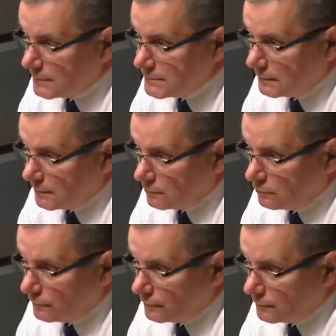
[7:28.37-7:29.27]
Agencja
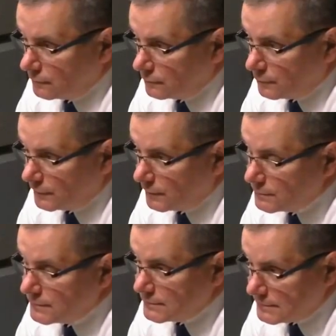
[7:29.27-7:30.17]
Leków, e,
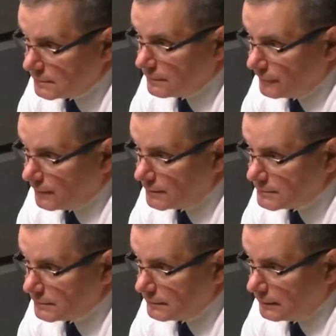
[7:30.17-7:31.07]
odpowiadająca za
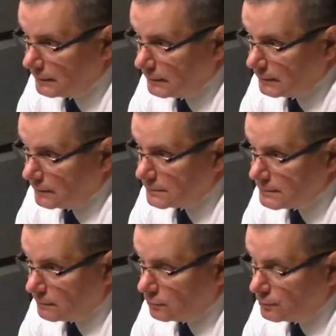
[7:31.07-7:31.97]
certyfikację
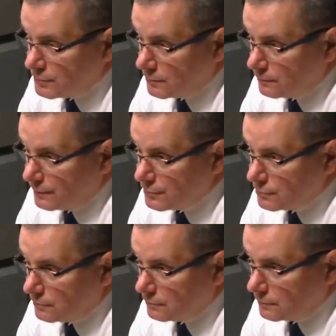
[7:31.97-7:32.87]
całego obszaru,
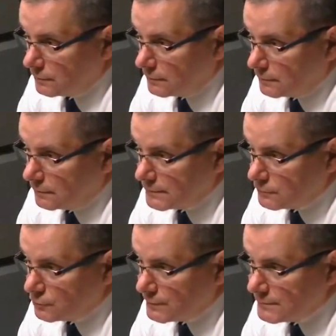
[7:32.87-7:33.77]
powiedział, e,
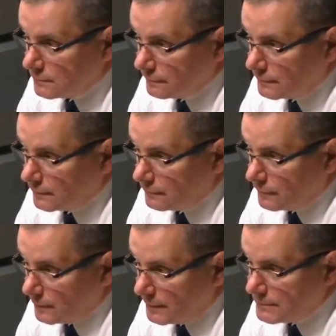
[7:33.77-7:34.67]
służby zdrowia,
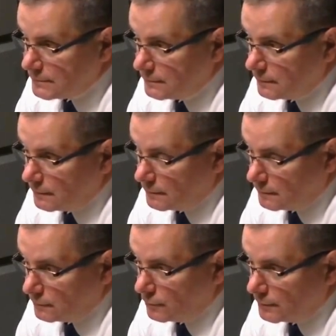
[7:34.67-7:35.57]
farmacji, a
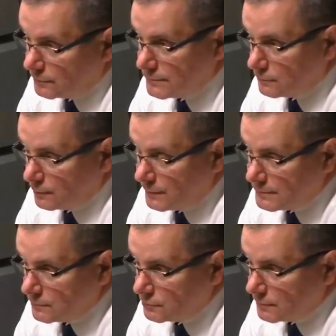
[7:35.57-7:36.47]
druga to jest
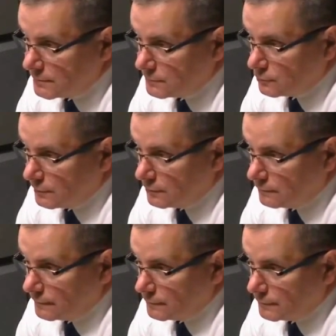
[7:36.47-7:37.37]
Europejski Urząd Nadzoru
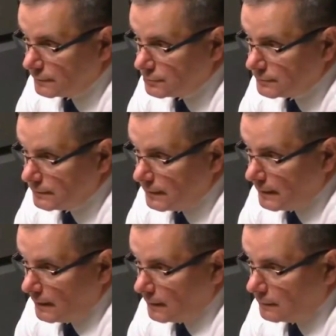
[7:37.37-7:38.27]
Bankowego, także
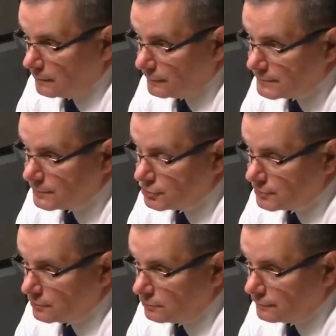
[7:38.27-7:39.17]
więcej
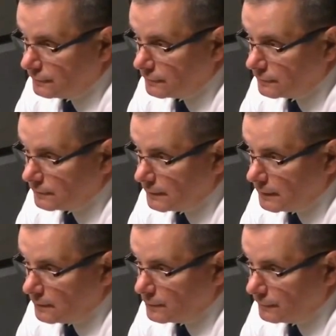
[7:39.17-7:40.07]
szczegółów
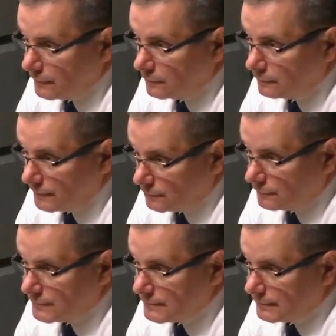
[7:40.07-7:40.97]
na briefingu w
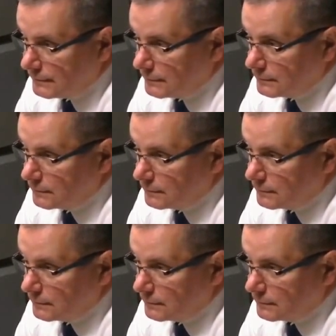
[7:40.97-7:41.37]
Katowicach.